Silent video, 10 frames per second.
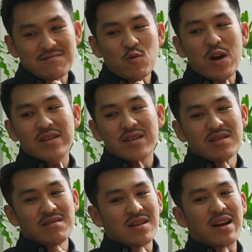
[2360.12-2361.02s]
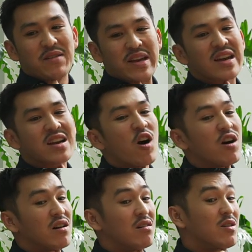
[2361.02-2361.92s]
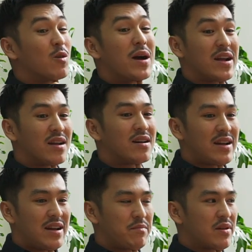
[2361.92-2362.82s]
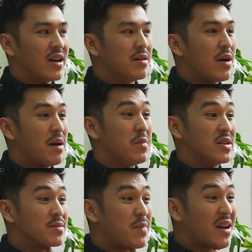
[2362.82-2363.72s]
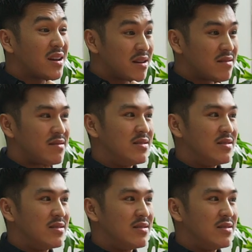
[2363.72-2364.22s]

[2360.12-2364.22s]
quay trở ngược lại về cái con người của bản thân em khi mà em expect á